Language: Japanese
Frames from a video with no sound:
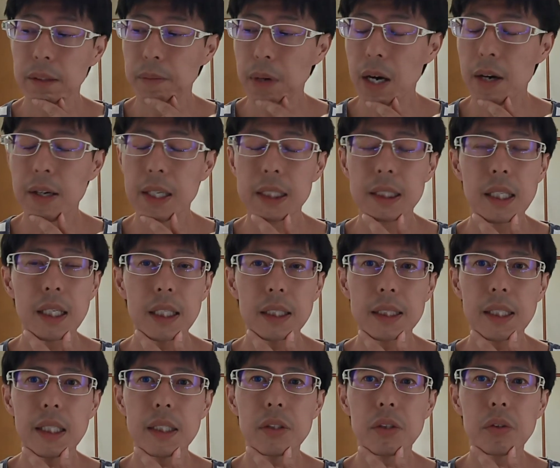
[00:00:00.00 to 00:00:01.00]
まあ、淡いさん
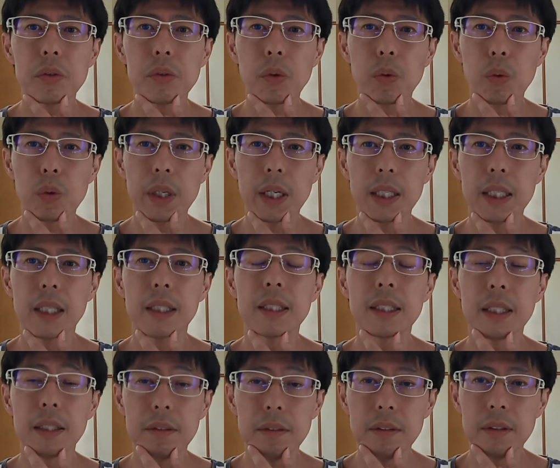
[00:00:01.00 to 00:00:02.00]
が最速の答え出
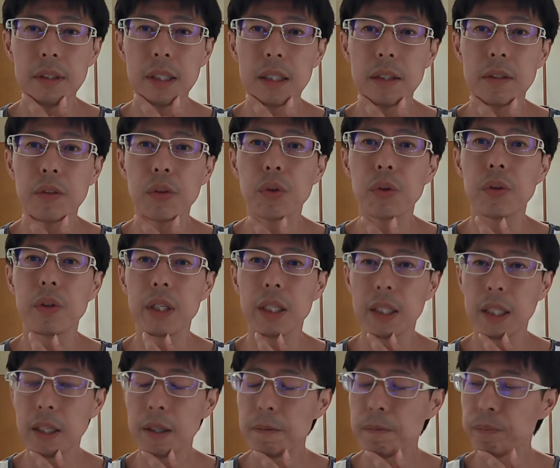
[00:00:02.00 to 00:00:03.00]
してるっていうこと
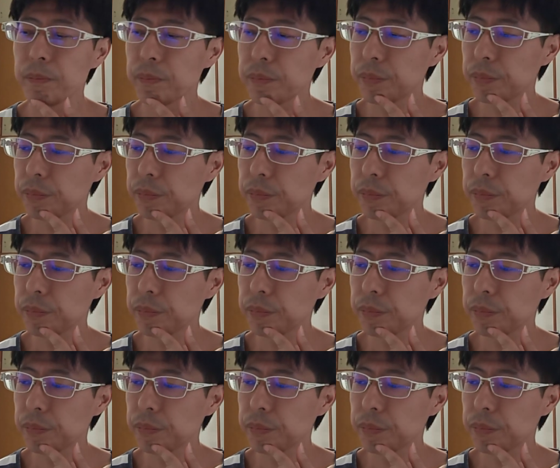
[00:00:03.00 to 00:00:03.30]
でね。